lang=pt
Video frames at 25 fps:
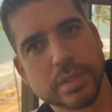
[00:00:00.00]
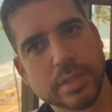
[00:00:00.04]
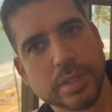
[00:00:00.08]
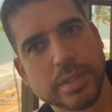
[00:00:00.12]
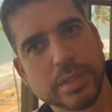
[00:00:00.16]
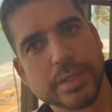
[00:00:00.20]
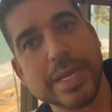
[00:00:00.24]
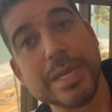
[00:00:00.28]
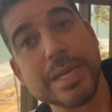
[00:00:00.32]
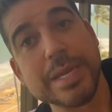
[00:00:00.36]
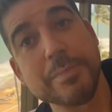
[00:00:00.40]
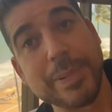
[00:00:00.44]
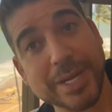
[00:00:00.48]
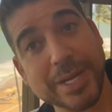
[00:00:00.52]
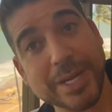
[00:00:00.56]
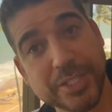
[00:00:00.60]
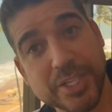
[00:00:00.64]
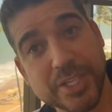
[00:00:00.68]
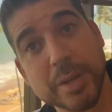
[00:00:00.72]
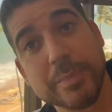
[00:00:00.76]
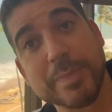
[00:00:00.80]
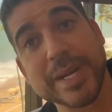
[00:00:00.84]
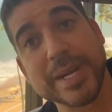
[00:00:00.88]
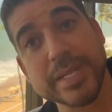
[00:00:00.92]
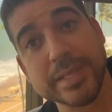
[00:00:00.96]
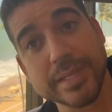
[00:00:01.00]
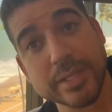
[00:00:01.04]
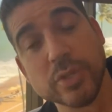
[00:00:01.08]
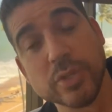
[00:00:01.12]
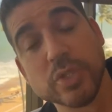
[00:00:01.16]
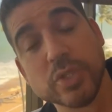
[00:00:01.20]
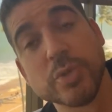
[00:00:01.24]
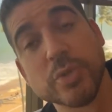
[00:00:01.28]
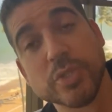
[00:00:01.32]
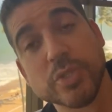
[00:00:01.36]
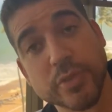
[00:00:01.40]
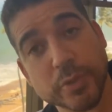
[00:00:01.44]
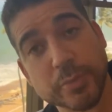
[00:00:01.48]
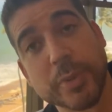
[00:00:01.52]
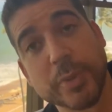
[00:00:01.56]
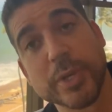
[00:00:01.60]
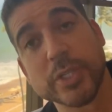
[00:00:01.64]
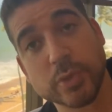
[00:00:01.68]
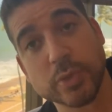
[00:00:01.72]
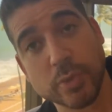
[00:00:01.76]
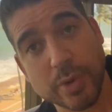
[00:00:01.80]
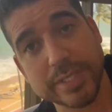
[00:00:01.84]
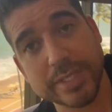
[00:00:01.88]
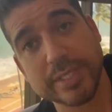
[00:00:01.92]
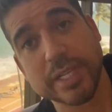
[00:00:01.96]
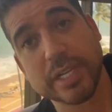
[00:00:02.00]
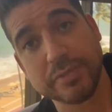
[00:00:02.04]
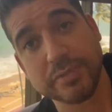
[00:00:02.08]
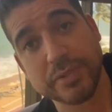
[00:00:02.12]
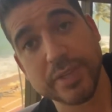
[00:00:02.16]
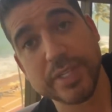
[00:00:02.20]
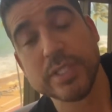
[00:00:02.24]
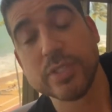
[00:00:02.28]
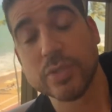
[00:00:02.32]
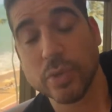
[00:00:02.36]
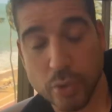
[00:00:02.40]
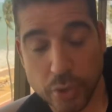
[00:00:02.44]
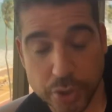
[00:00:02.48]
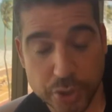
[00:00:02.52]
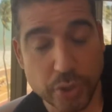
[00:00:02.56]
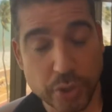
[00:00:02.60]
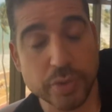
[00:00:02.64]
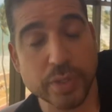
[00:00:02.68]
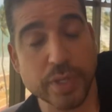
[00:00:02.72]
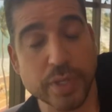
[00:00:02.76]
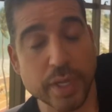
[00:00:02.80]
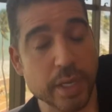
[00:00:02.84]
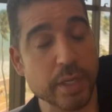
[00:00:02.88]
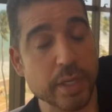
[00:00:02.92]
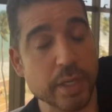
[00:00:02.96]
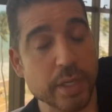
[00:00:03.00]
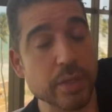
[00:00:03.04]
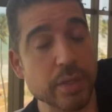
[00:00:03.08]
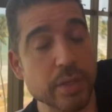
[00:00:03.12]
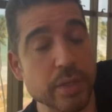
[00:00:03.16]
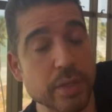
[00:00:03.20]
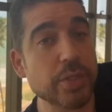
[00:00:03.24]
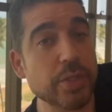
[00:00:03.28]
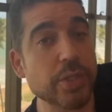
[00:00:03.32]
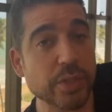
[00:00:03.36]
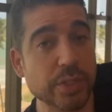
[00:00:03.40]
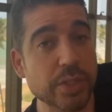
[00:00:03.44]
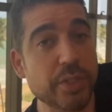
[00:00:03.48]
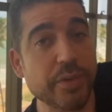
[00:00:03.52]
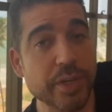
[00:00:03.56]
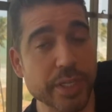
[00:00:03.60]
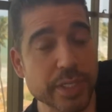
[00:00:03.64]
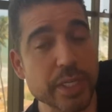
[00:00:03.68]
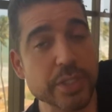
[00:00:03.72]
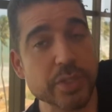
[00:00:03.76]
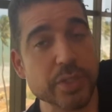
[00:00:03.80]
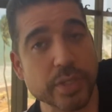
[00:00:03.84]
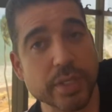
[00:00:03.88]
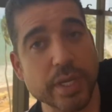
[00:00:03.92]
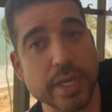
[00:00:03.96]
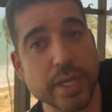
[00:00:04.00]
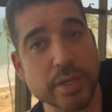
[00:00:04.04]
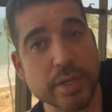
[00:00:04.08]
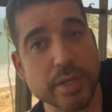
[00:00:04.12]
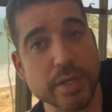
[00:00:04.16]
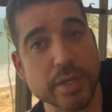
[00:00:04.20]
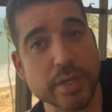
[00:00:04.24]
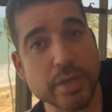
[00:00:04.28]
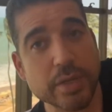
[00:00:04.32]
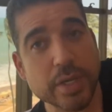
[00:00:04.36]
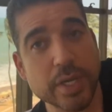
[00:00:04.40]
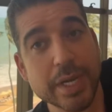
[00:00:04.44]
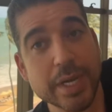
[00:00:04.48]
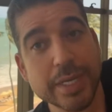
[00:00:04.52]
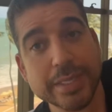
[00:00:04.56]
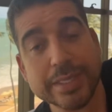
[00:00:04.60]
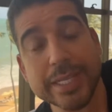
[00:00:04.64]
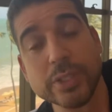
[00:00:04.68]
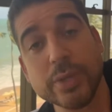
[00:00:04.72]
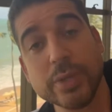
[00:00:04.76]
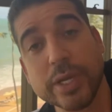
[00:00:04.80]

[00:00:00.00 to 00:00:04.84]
Tem empatia para entender os motivos pelos quais ela fez Hoje eu tenho. Hoje, de verdade, eu tenho. É. Tanto